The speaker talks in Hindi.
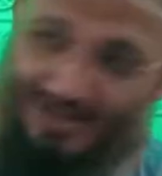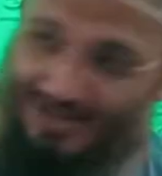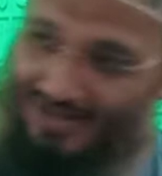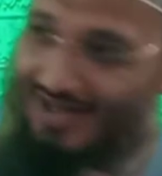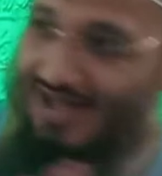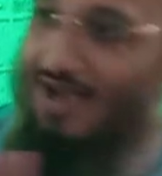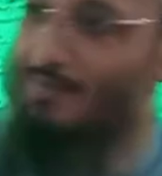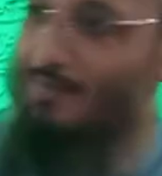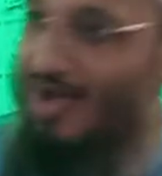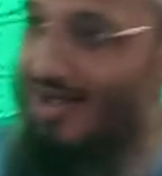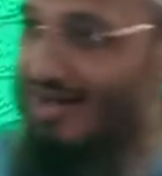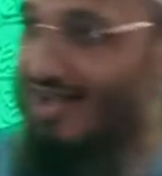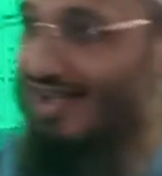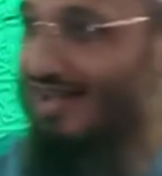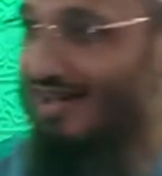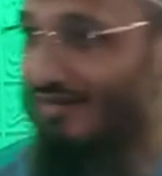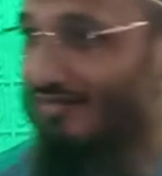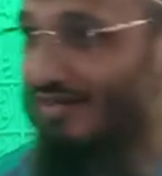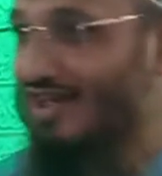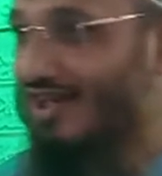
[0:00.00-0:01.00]
ये हमारा
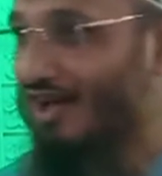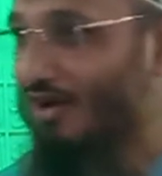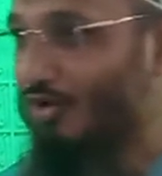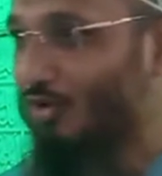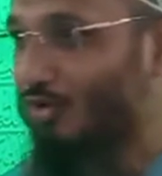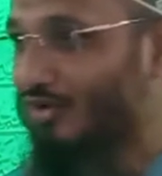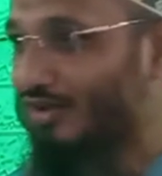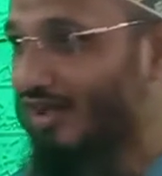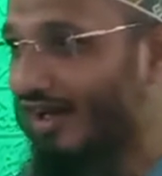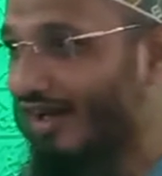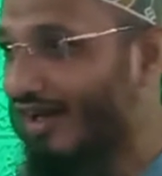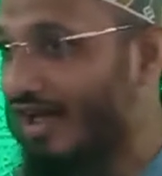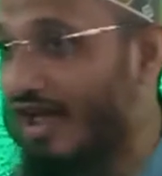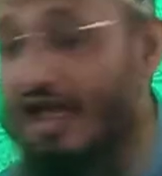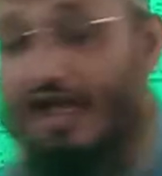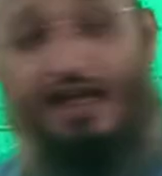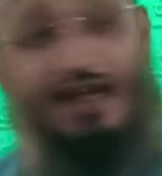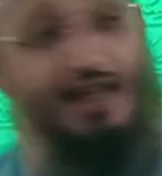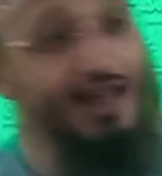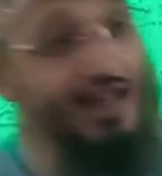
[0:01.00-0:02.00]
रवैया होता
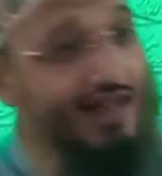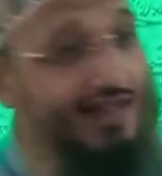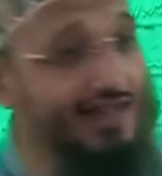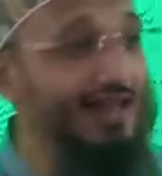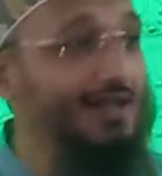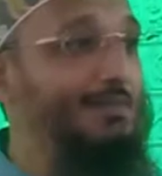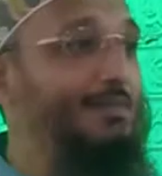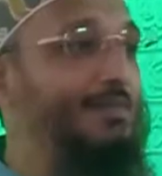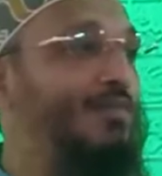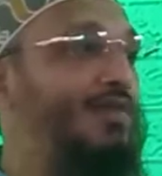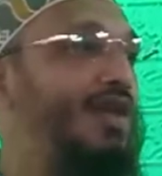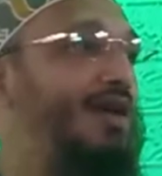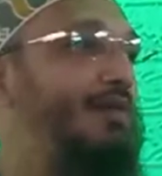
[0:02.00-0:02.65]
है लेकिन